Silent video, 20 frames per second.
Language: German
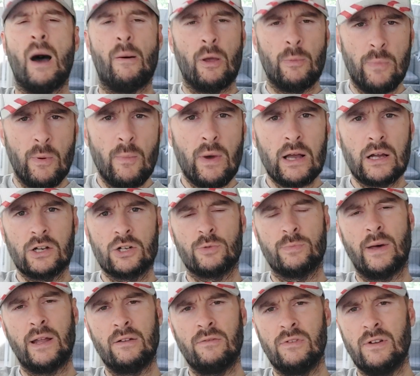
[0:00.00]
Aber ich bin mal
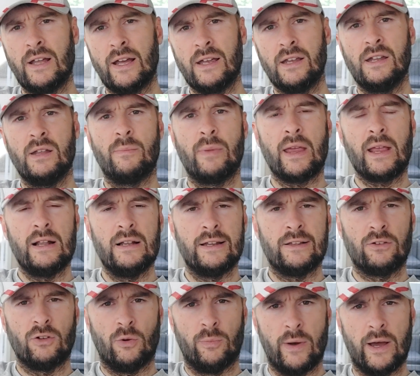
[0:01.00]
gespannt, wie lange der Bengel
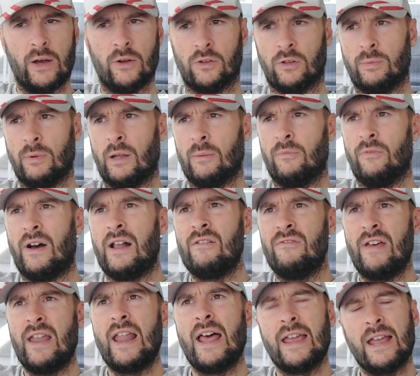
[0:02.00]
jetzt noch bei uns bleibt.
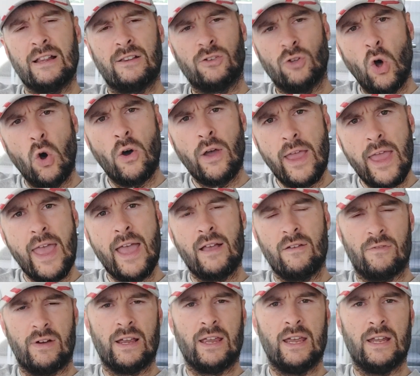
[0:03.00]
Weil wenn er jetzt doch
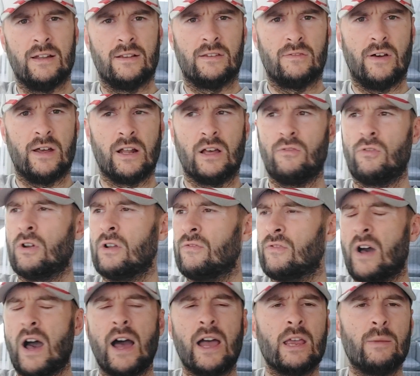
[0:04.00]
irgendwann geht in zwei, drei Runden,
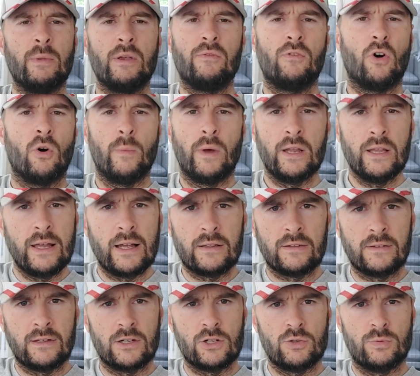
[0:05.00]
frage ich mich, warum er die
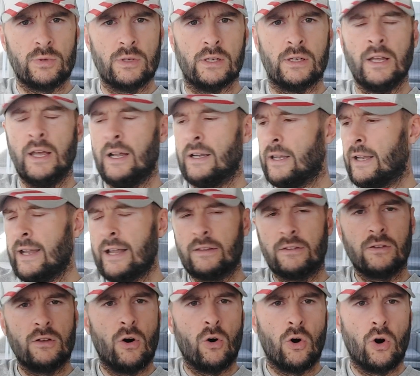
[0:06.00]
ganze Zeit spielt. Dann
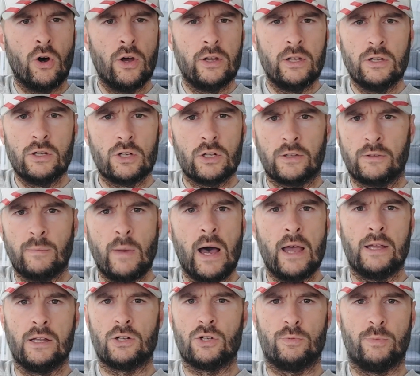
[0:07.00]
hättest du auch heute
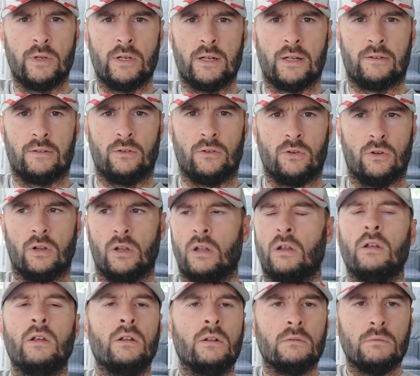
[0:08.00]
Smajic spielen lassen
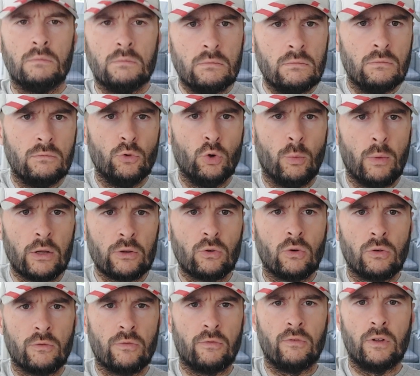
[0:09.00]
können. Nur mal
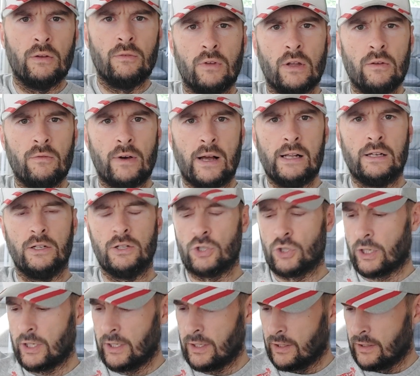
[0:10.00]
so in, in den Wald
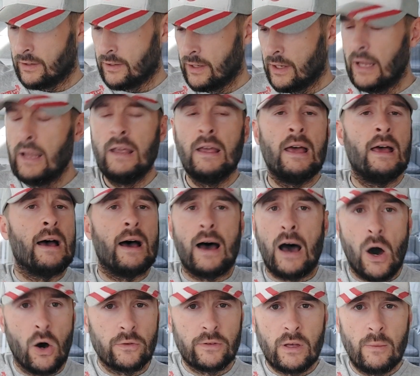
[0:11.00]
geschrien.
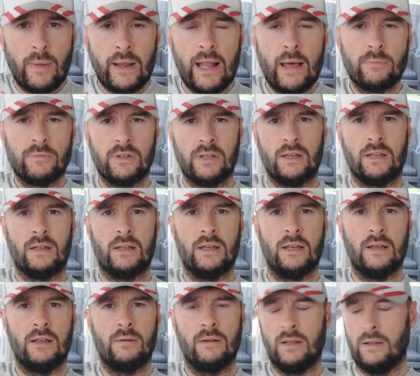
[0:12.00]
Außer man haben sich,
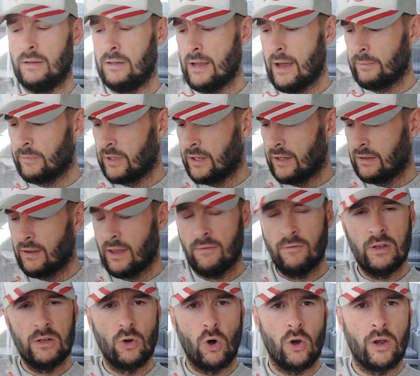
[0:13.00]
äh, die haben sich jetzt
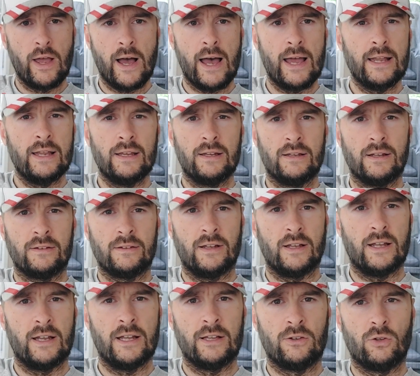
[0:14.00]
irgendwie doch geeinigt, dass
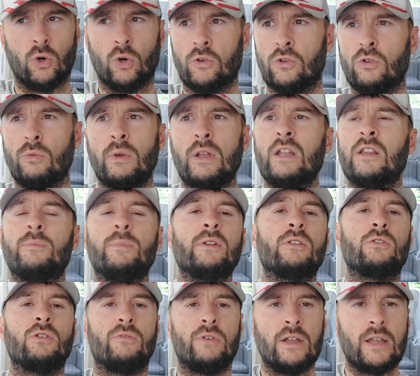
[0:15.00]
er denn jetzt doch zumindest
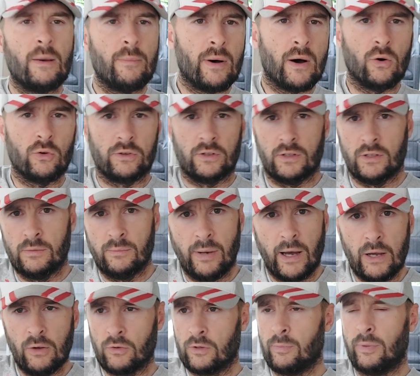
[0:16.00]
bis zur Winterpause
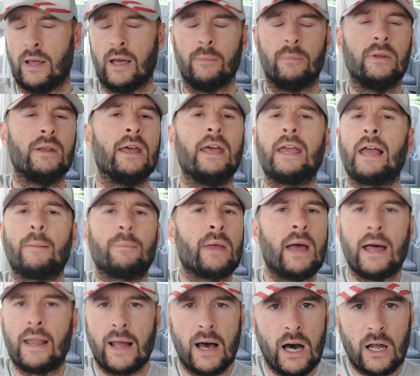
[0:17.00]
bei uns bleibt. Ich habe
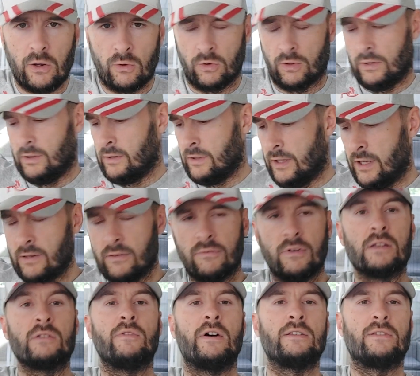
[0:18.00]
keine Ahnung. Ne?
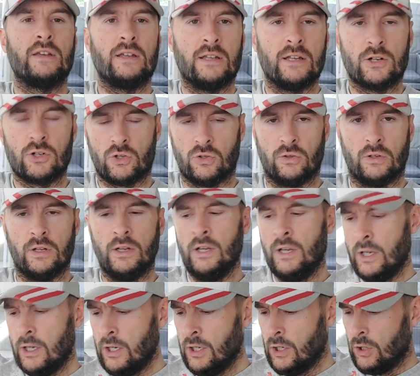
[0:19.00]
Was weiß ich denn schon?
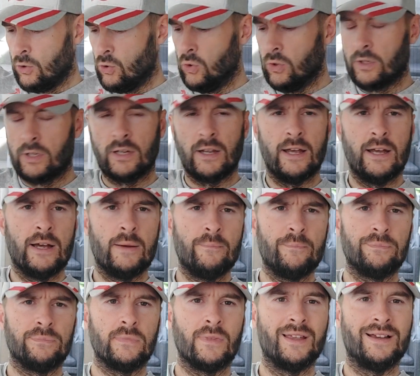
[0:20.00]
Gut,
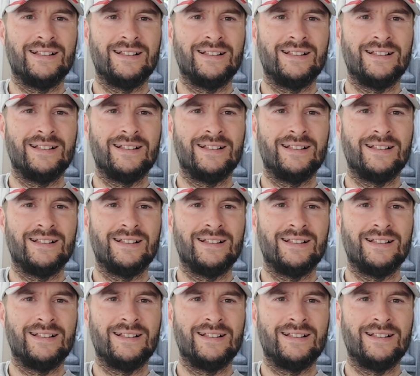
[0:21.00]
ähm,